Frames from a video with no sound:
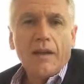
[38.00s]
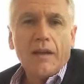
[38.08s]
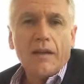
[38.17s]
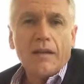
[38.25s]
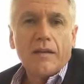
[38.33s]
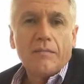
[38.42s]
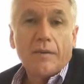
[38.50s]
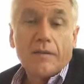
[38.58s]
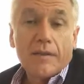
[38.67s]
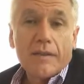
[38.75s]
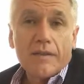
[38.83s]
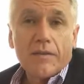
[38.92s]
e
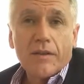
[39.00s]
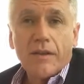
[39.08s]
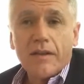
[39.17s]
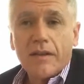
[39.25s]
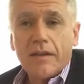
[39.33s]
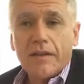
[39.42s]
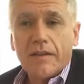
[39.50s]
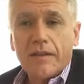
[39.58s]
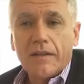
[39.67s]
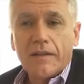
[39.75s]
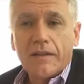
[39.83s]
prevenzione delle